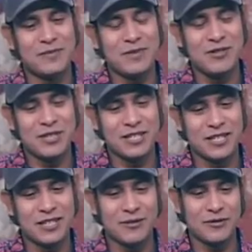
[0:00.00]

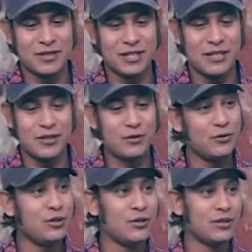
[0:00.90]
মিউজিশিয়ান এবং যারা
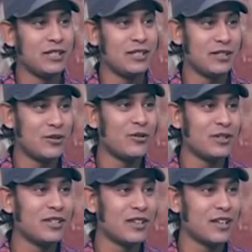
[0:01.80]
স্টুডিওতে
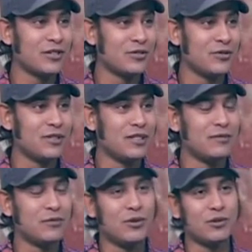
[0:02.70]
রেকর্ডিংয়ের কাজ করি
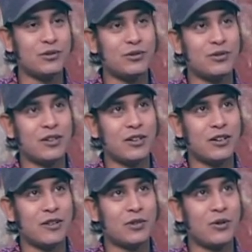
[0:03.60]
মূলত
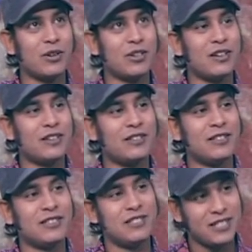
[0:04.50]
কারণ আমরা অনেক রাত
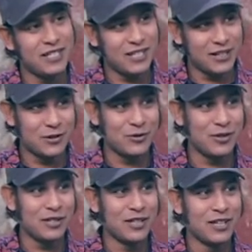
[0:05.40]
জেগেই কাজ করি